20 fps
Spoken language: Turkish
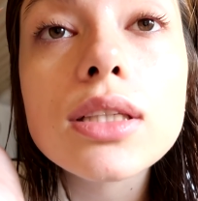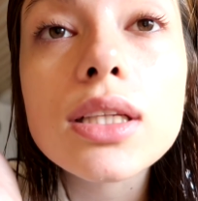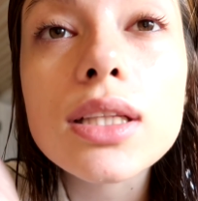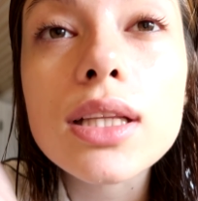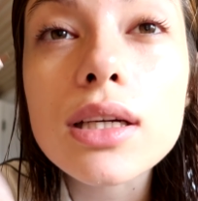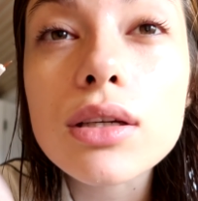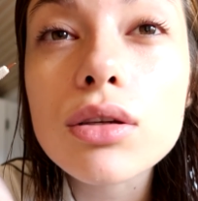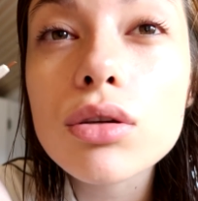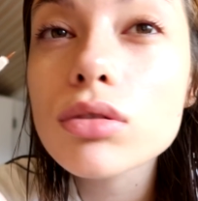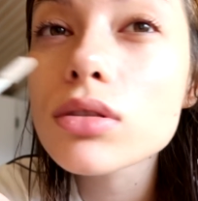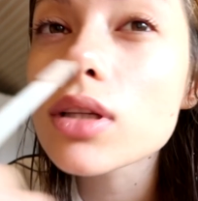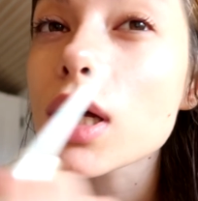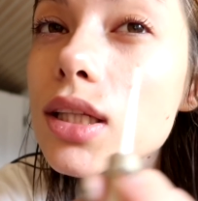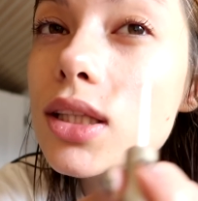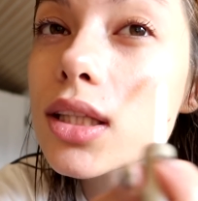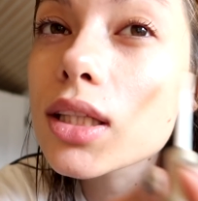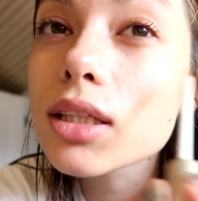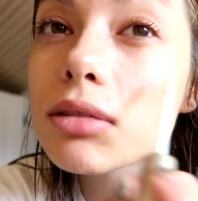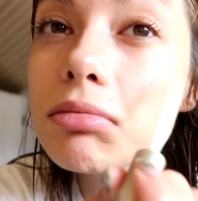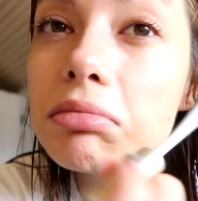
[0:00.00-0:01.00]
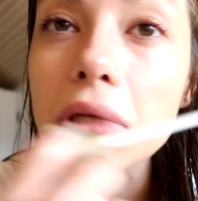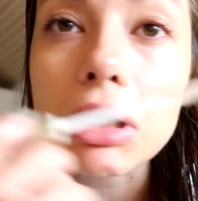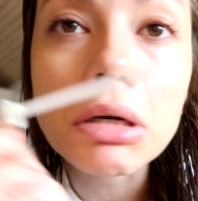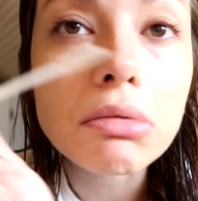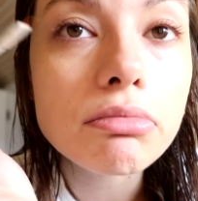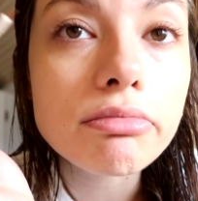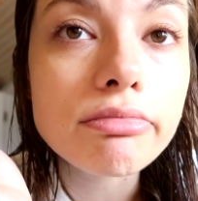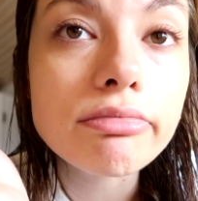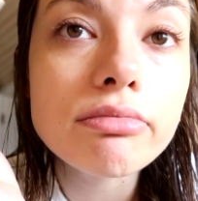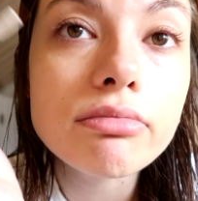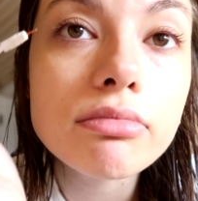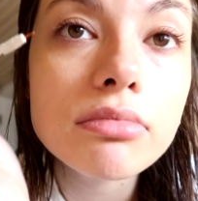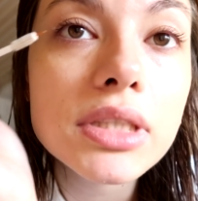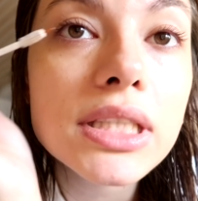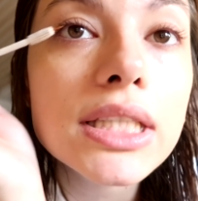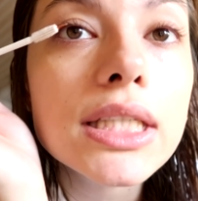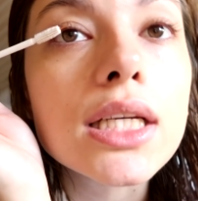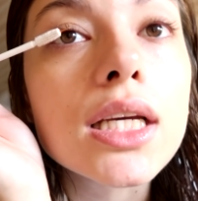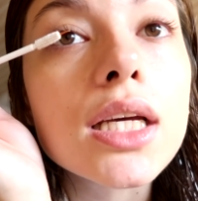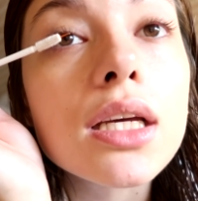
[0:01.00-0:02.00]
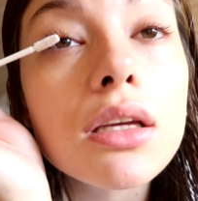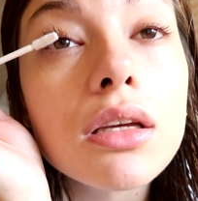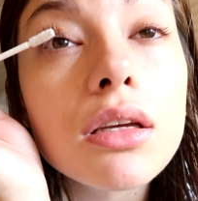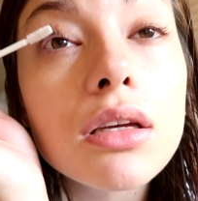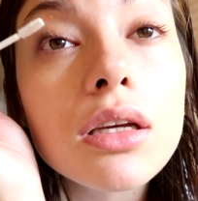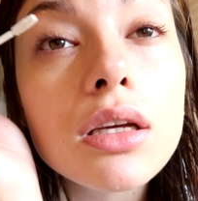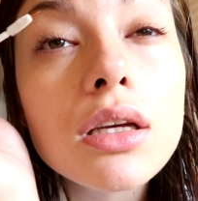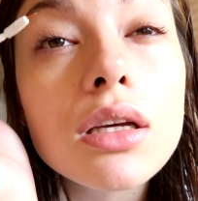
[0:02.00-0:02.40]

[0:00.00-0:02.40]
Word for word: Zaten göz altlarım da iyi.